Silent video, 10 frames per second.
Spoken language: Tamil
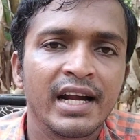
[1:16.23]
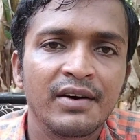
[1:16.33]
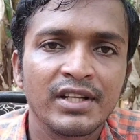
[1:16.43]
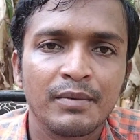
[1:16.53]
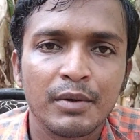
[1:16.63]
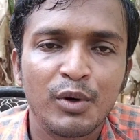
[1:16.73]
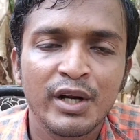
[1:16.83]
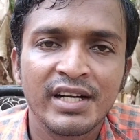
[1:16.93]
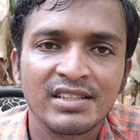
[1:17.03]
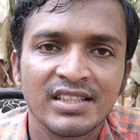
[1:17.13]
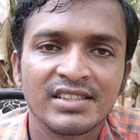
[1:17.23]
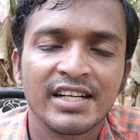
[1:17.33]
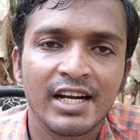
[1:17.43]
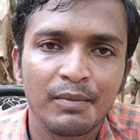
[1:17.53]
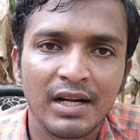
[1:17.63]
ஏன்னா வந்து நமக்கு
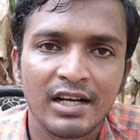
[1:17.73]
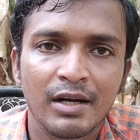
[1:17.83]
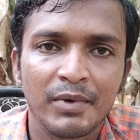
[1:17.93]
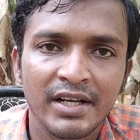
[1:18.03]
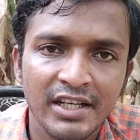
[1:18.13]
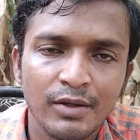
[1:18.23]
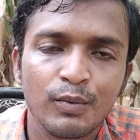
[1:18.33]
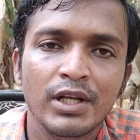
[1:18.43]
மானிட்டைசேஷன் எனபிள் ஆகாமல்